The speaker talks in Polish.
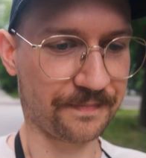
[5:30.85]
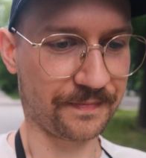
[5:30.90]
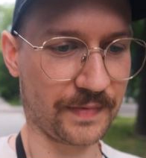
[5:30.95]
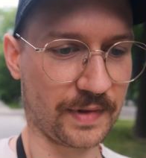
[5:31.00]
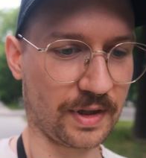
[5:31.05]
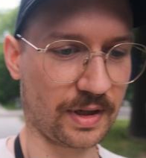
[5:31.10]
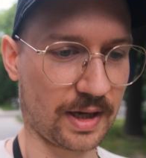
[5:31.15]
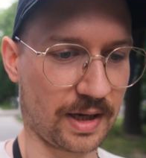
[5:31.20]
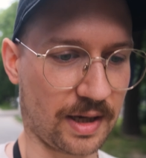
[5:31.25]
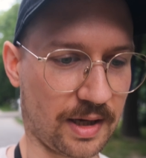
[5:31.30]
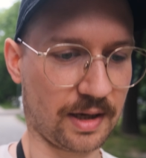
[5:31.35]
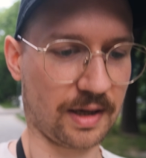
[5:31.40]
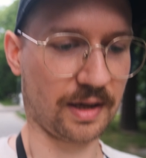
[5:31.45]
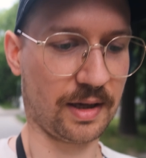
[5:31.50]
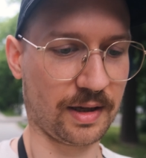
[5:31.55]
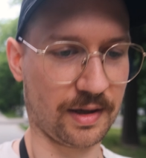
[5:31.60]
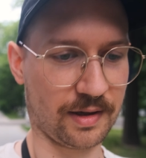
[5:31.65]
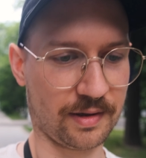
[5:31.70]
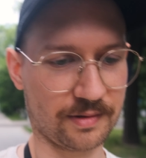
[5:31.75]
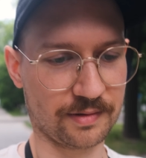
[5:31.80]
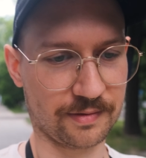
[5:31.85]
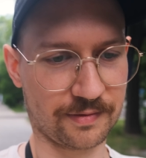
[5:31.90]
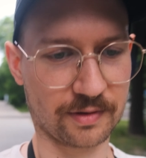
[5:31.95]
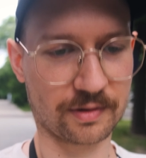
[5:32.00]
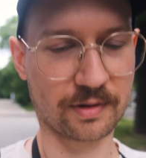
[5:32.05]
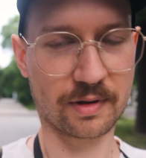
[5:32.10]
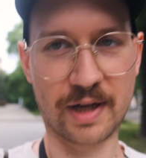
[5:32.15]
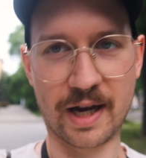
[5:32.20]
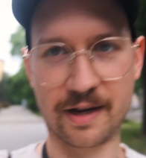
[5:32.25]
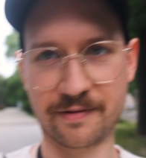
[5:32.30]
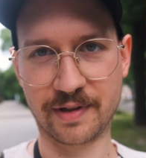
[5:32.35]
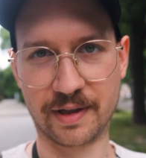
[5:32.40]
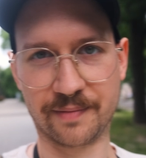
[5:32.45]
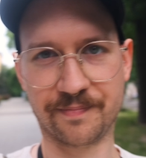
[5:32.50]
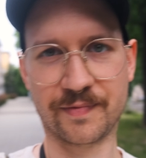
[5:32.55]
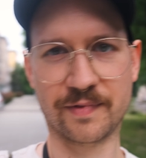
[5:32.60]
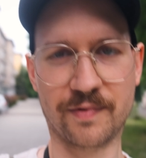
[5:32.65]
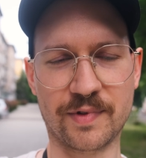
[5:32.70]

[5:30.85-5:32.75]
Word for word: na fotografię.